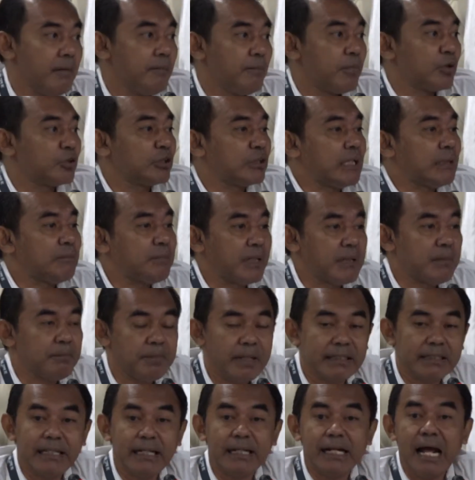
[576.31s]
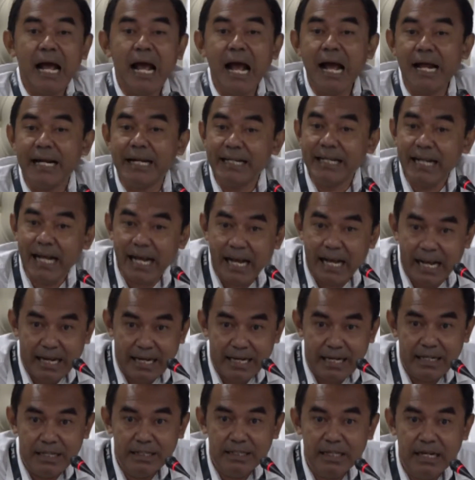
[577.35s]
Perusahaan penempatan ada,
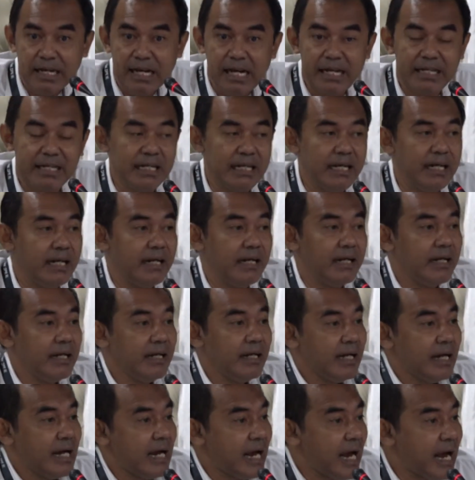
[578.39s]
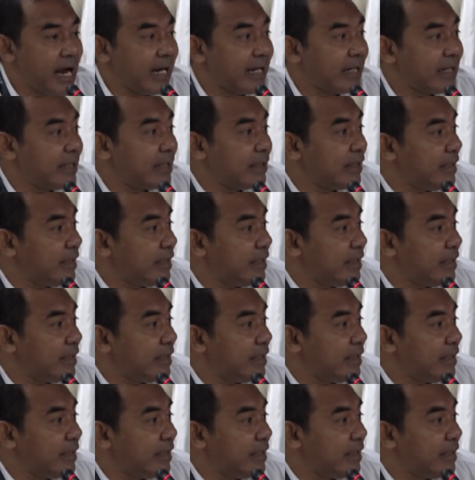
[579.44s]
ada hak